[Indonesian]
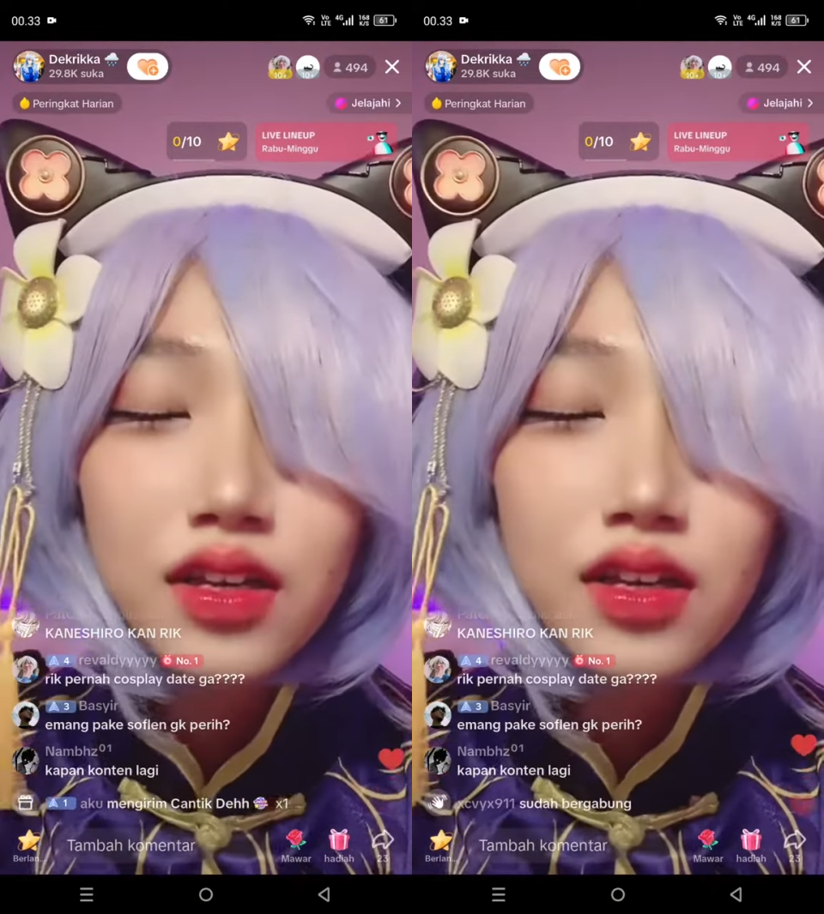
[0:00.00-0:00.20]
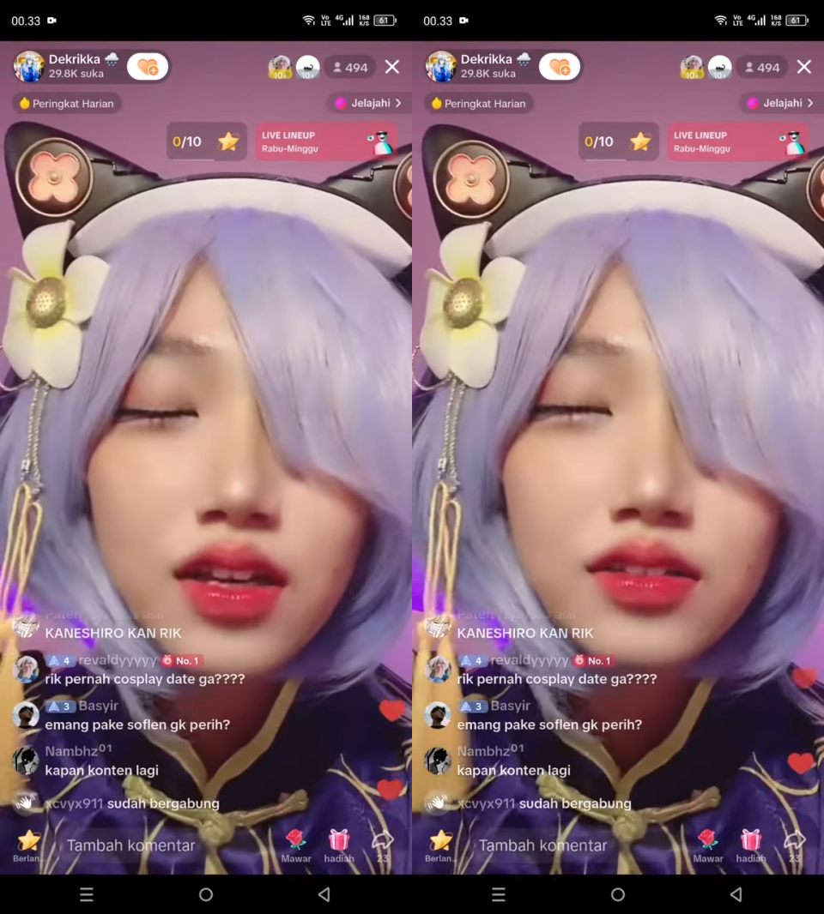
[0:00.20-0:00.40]

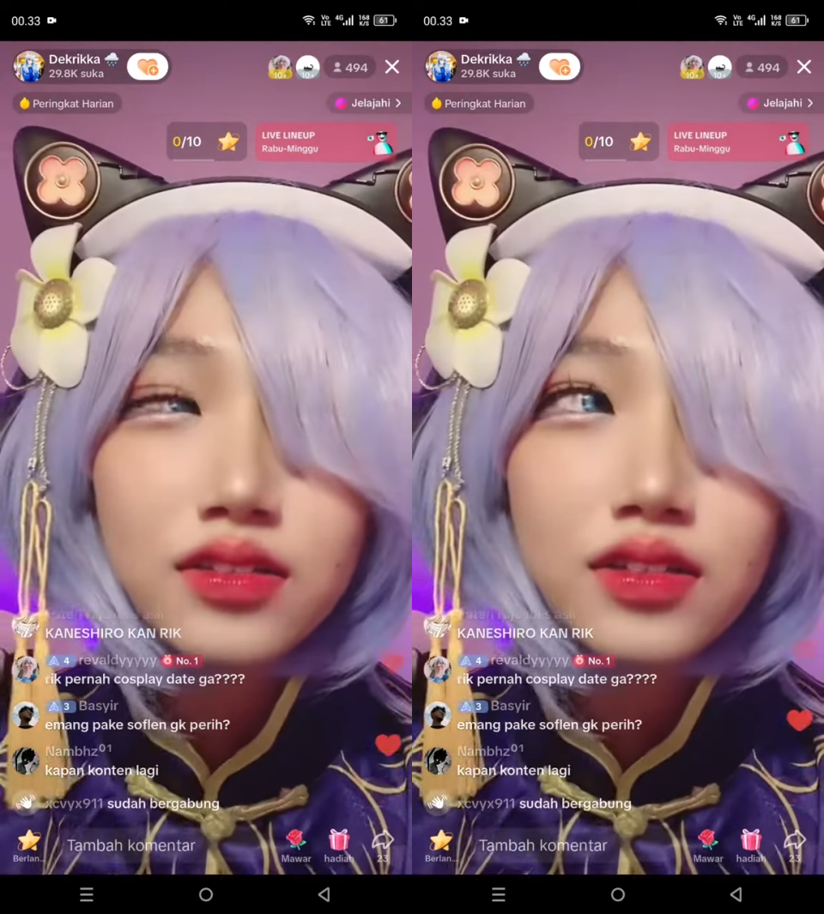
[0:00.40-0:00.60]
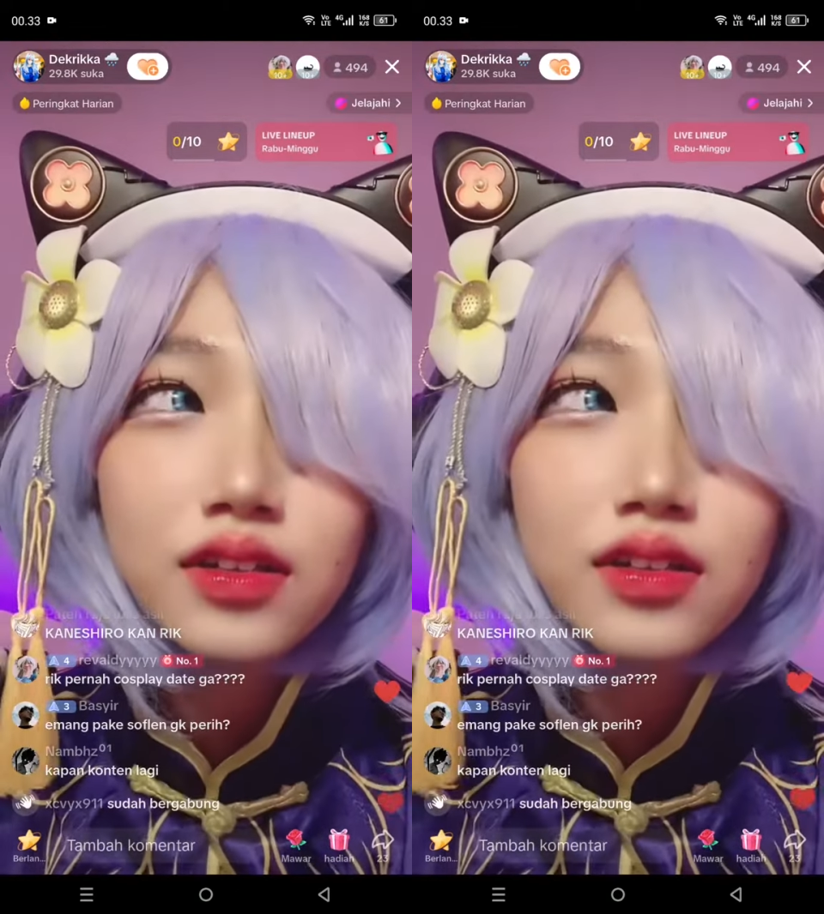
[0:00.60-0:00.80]

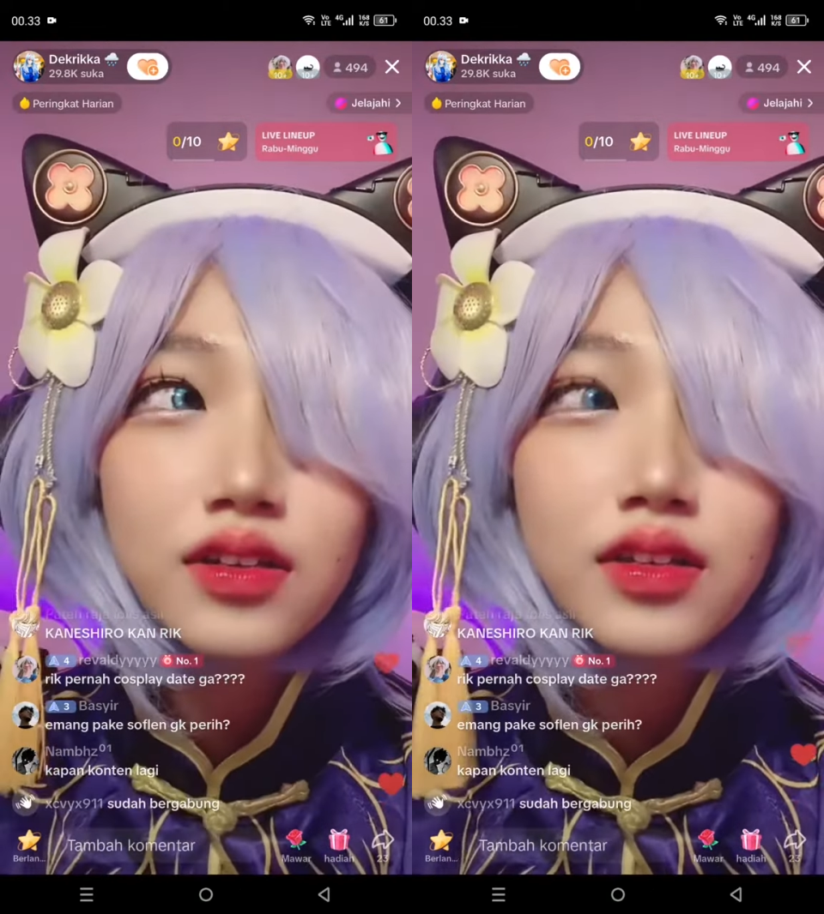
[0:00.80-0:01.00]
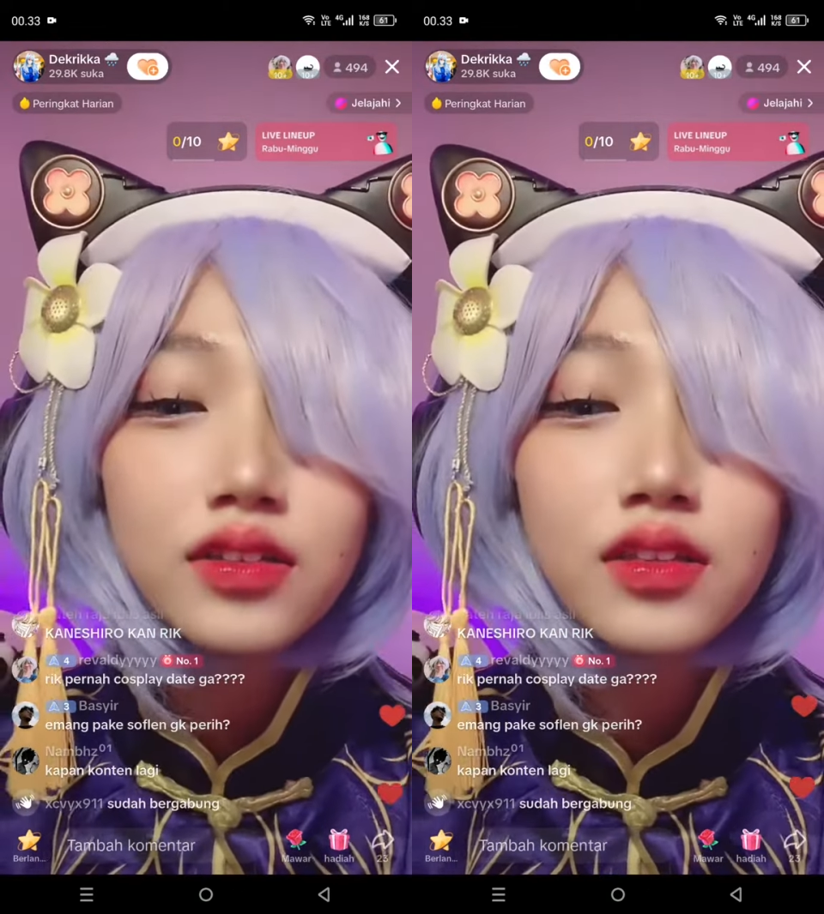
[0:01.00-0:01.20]

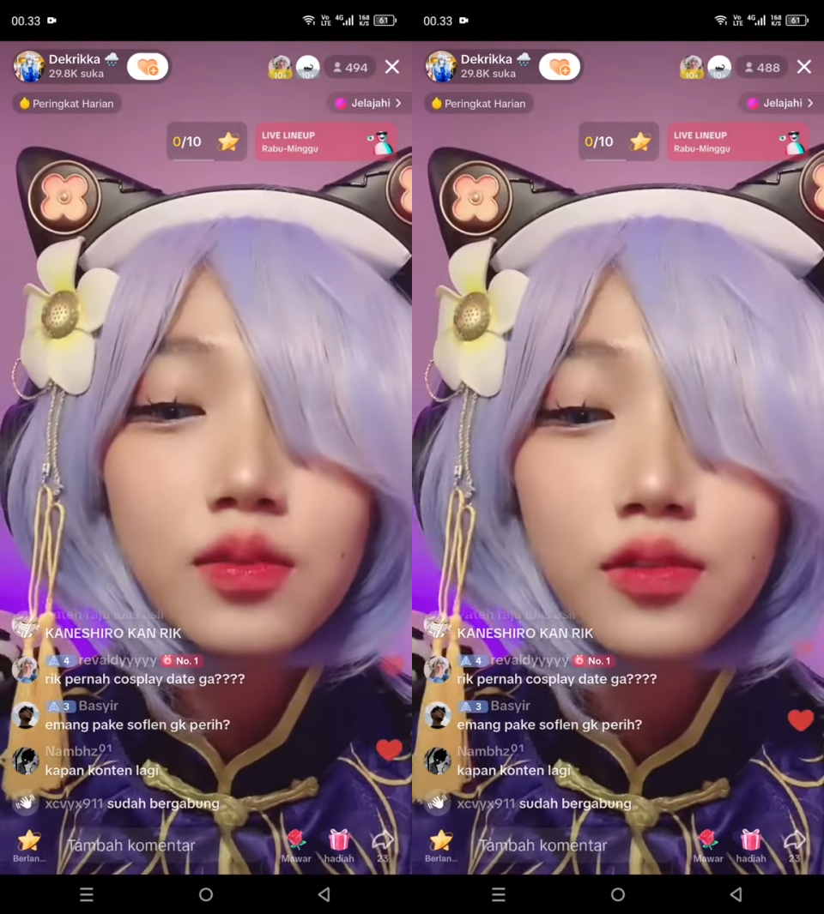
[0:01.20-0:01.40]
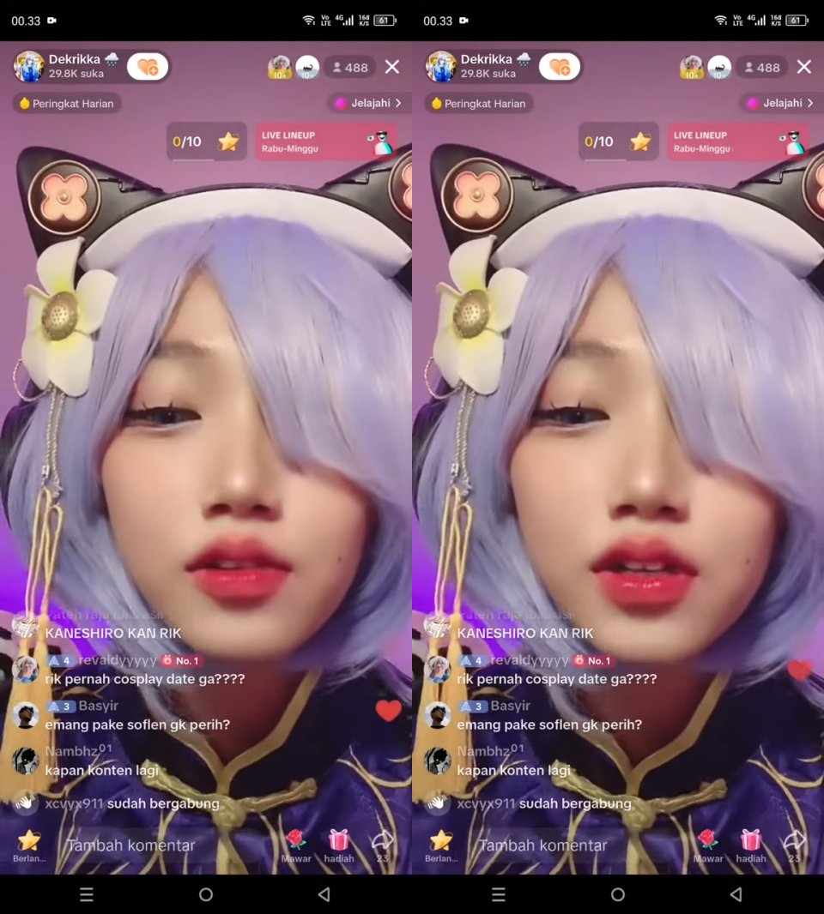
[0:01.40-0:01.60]
astaga tidak
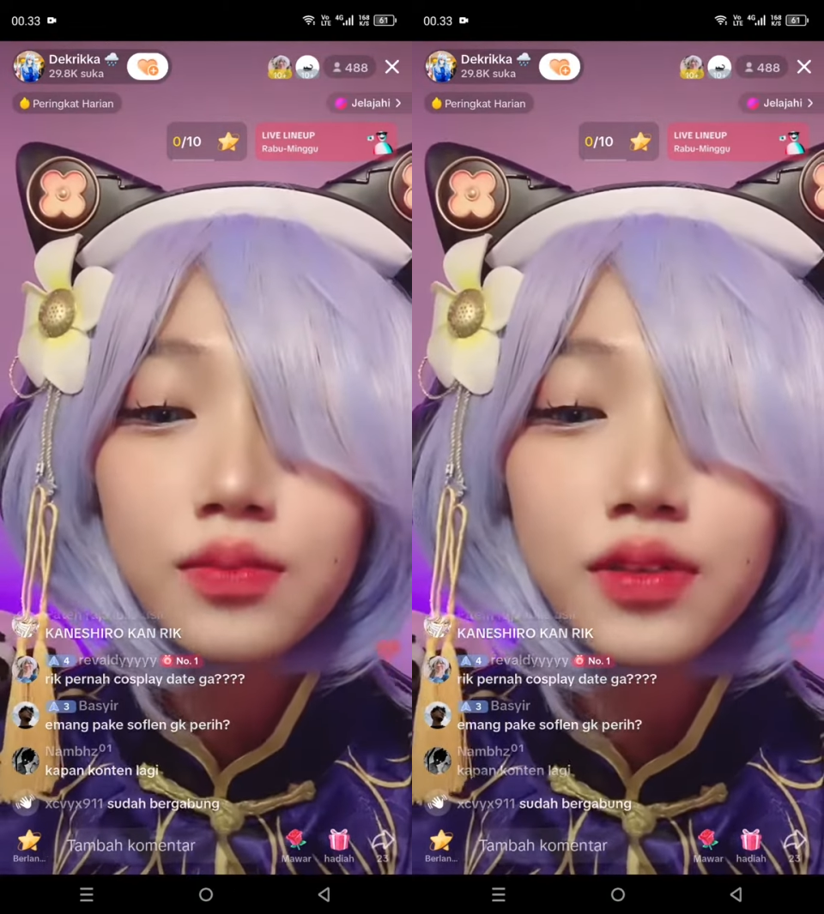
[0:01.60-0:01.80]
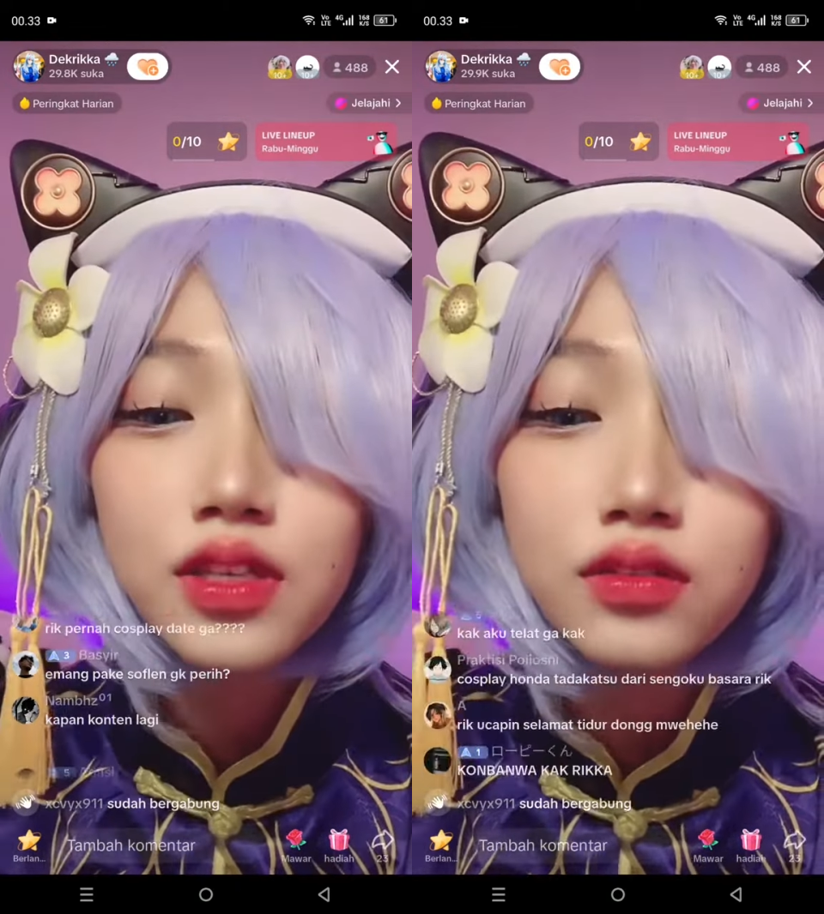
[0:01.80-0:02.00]
boleh
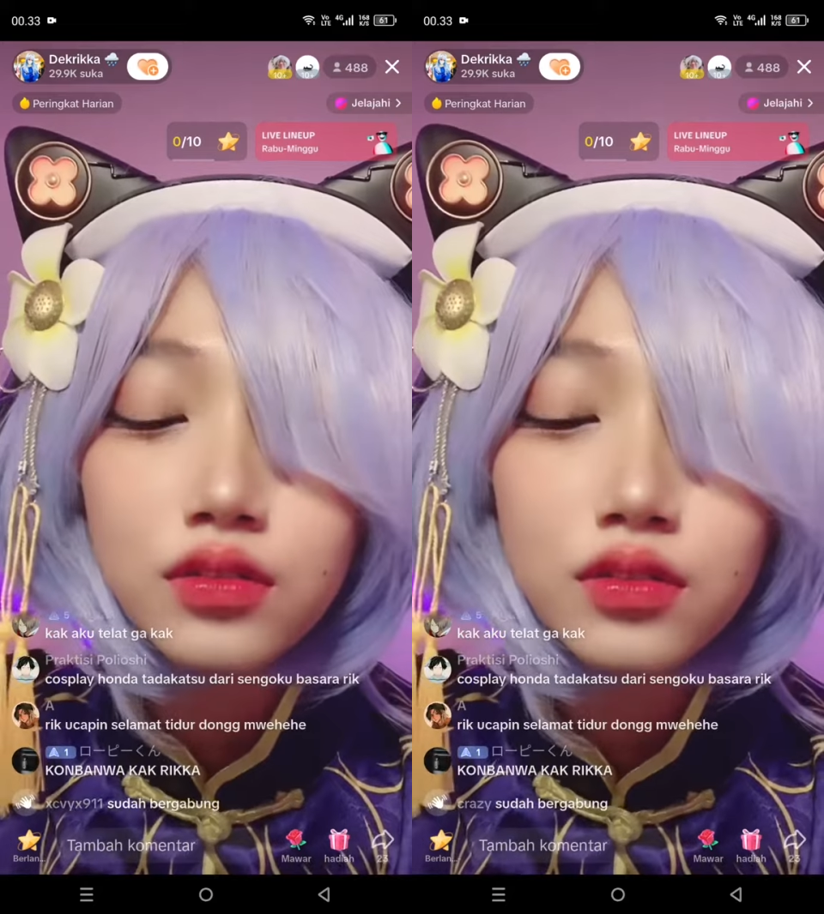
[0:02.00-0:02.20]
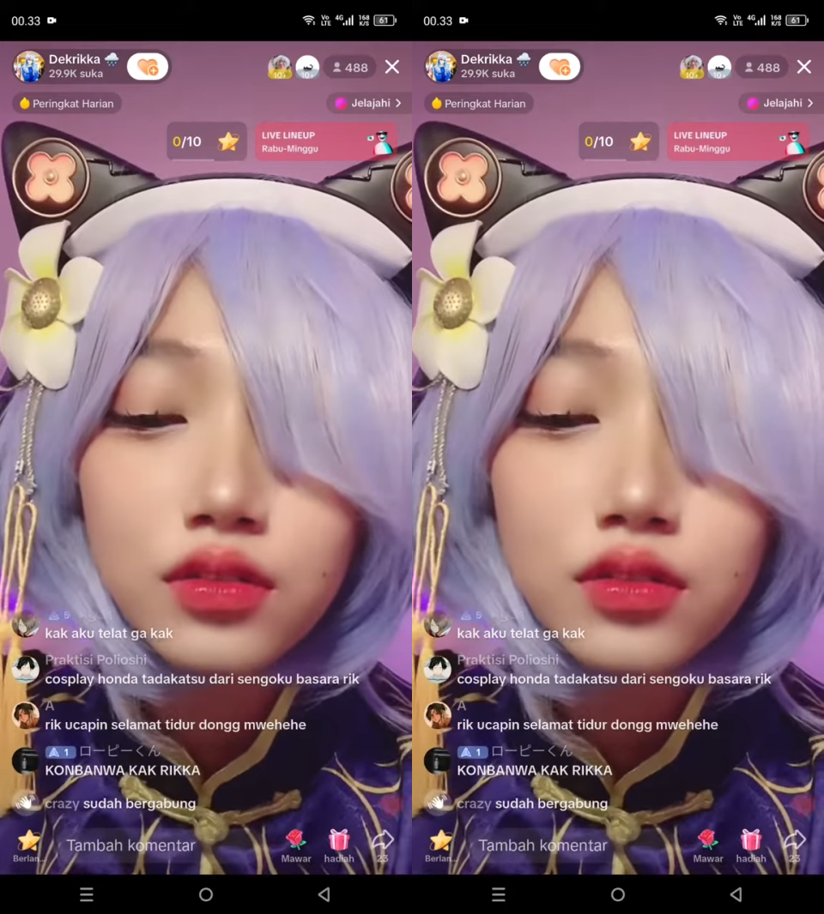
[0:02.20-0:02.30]
begitu